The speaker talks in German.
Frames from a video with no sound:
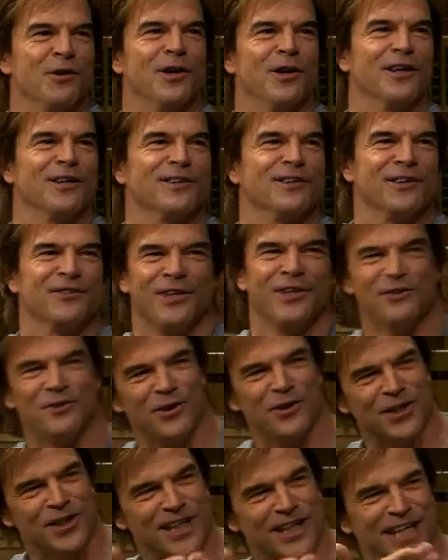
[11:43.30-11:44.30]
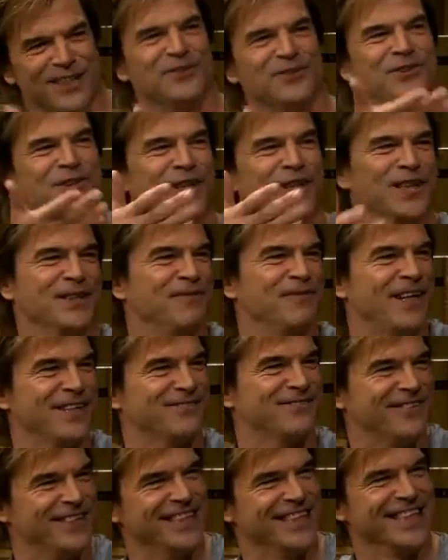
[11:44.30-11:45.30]
euch, ja. das hast du heute ganz toll gemacht.
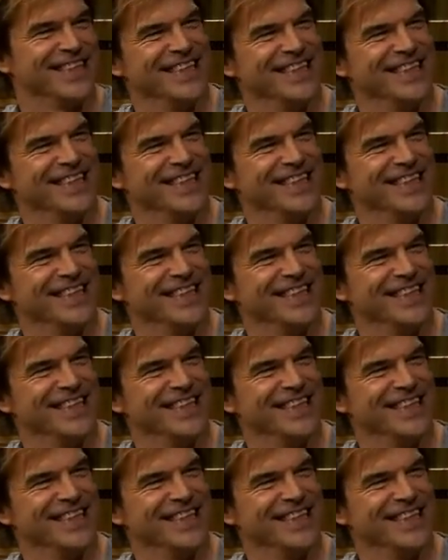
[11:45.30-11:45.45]
Aber, was,